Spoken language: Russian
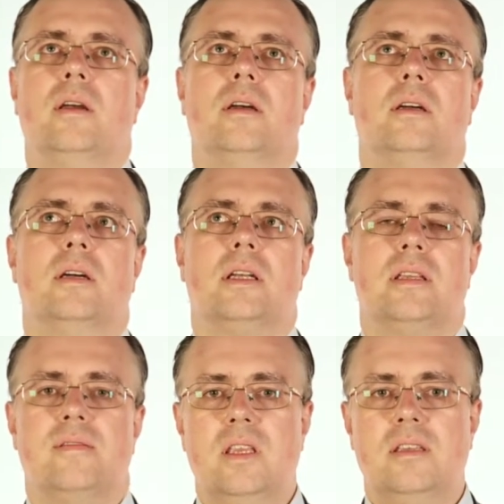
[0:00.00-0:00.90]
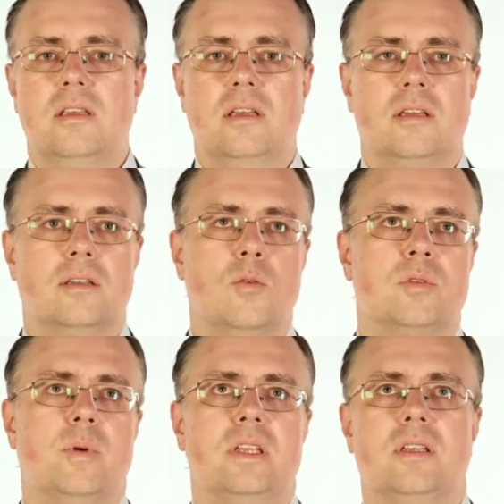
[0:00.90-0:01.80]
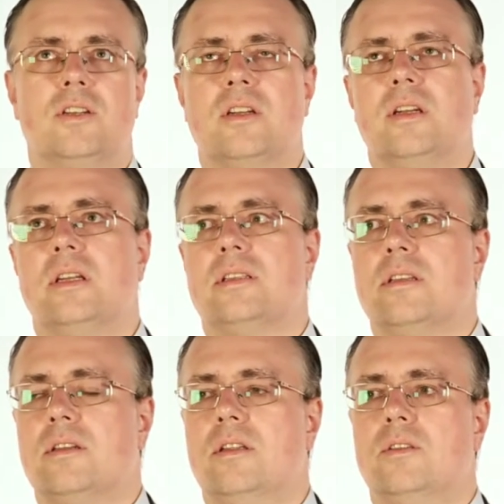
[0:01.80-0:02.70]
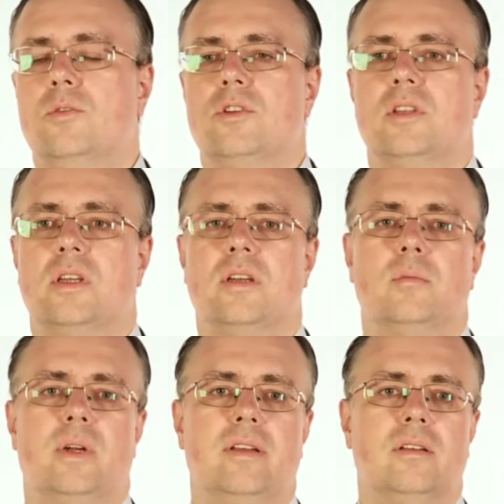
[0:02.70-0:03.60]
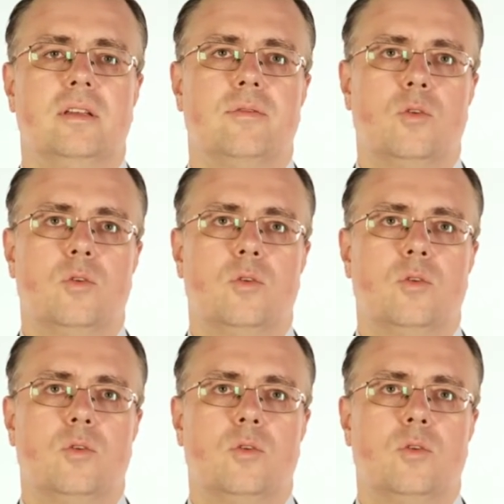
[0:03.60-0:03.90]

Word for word: э, развития, господдержка сосредоточена, как правило, в